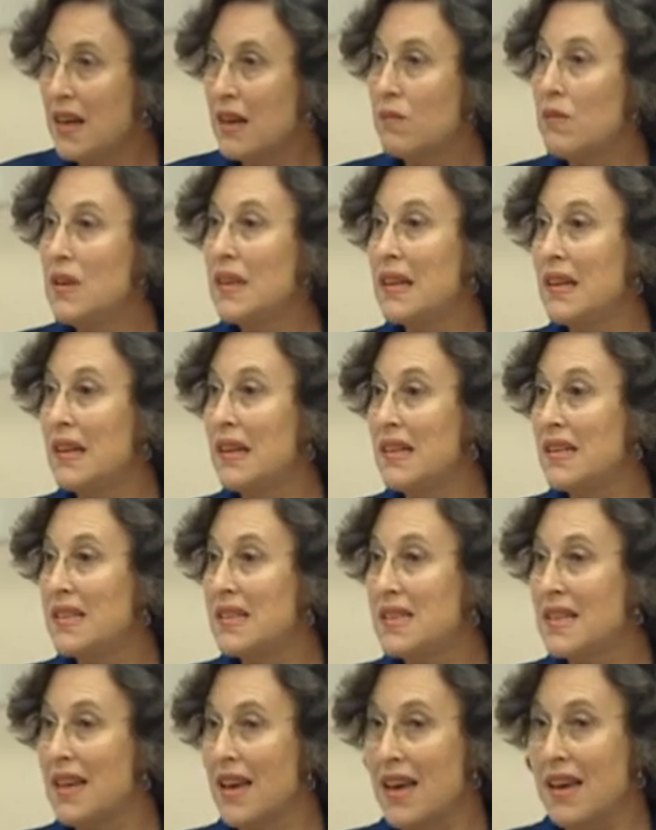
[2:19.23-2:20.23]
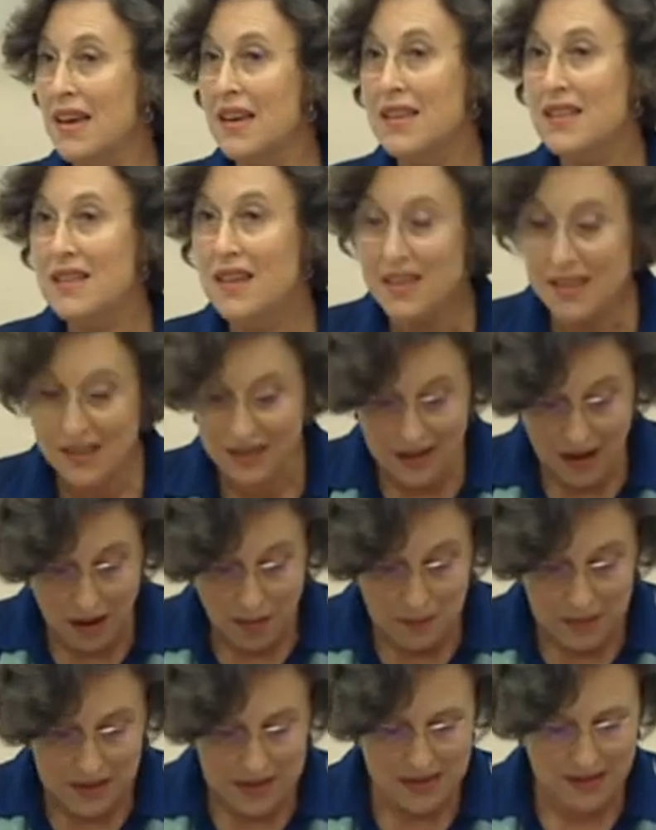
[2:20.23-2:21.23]
Wikileaks'te
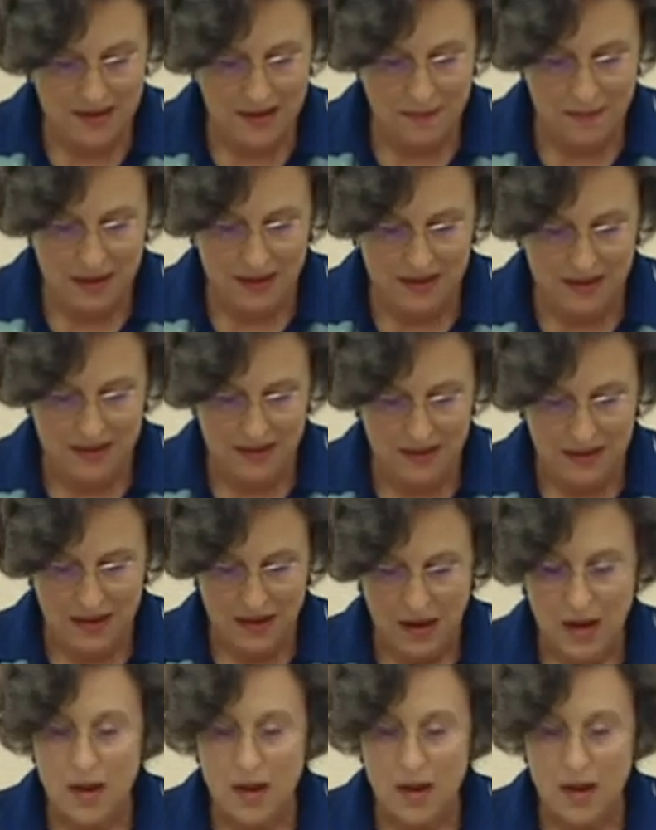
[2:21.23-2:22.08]
yayınlanması demektir.